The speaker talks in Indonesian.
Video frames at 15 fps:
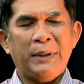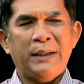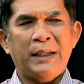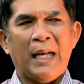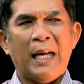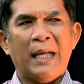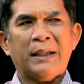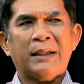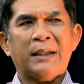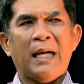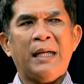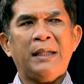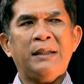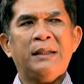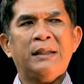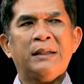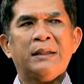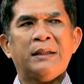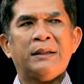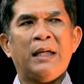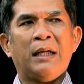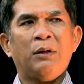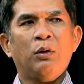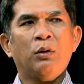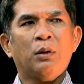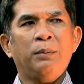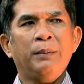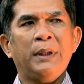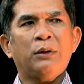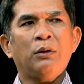dijalankan dan
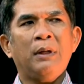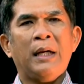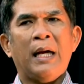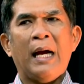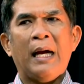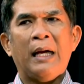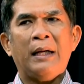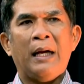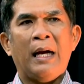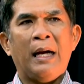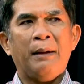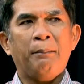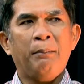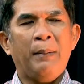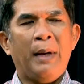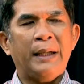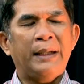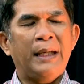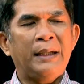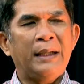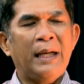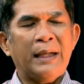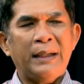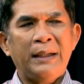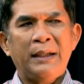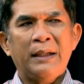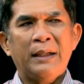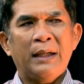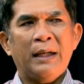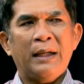hukum itulah eh, bagian dari
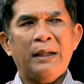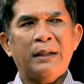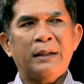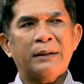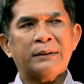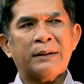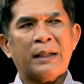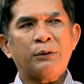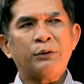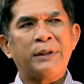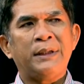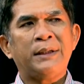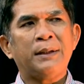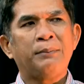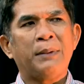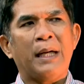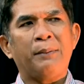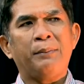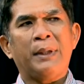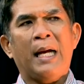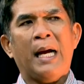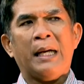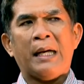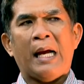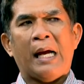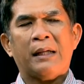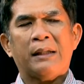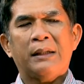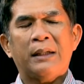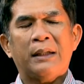uh, satu sistem dalam negara.
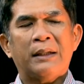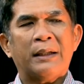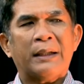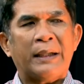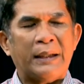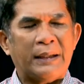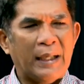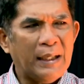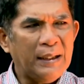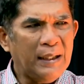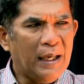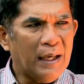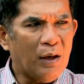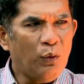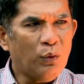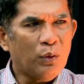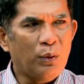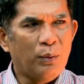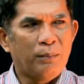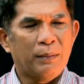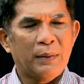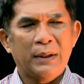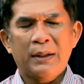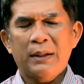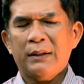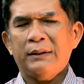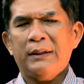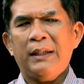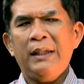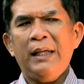Kita kan negara hukum.
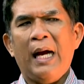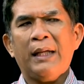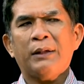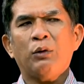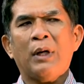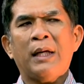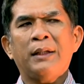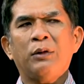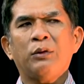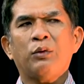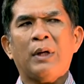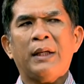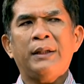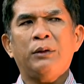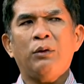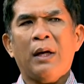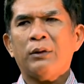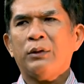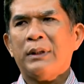Jadi aturan-aturan itu harus